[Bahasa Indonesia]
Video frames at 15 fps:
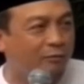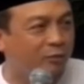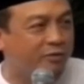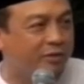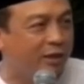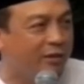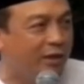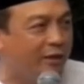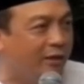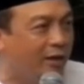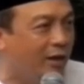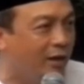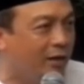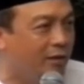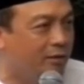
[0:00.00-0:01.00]
Futsalnya ada
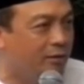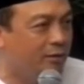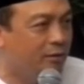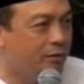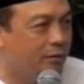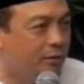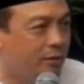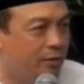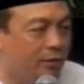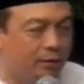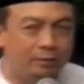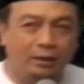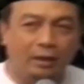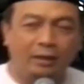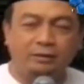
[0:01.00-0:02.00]
enggak?
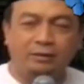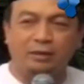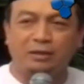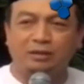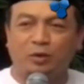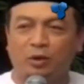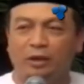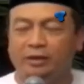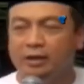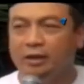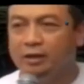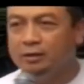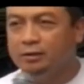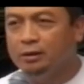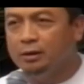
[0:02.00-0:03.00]
Jangan cari sekolah
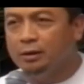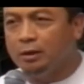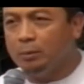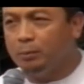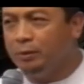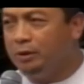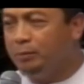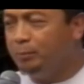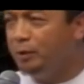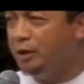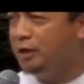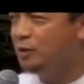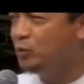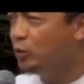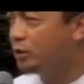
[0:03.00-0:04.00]
yang
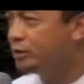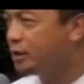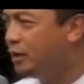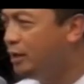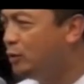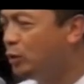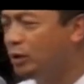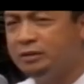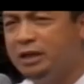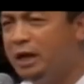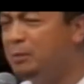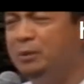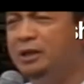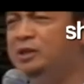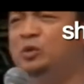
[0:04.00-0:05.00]
bilingual, trilingual.
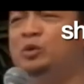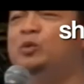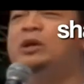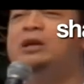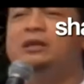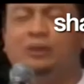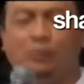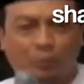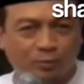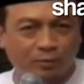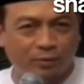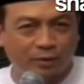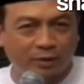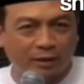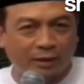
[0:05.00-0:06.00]
Jangan begitu lu keliru.
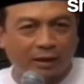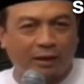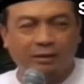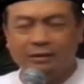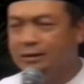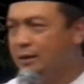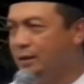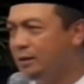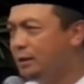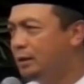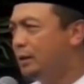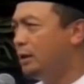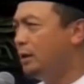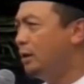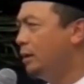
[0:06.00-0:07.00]
Artinya,
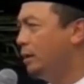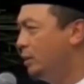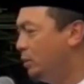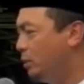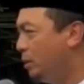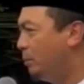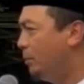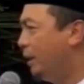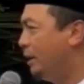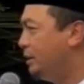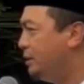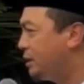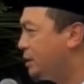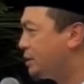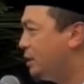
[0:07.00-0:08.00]
lu
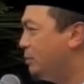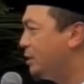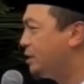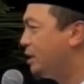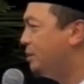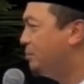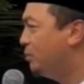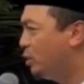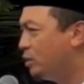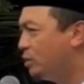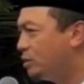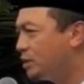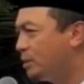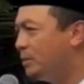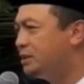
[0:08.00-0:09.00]
belajar sama tembok,
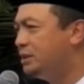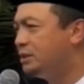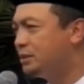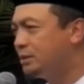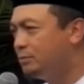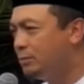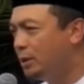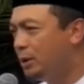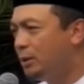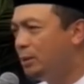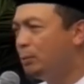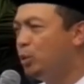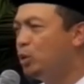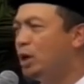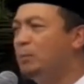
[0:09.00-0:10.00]
sama sistem,
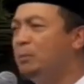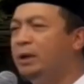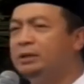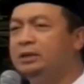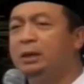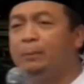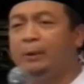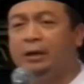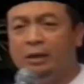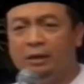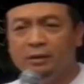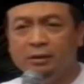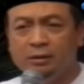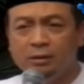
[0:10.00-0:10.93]
bukan belajar pada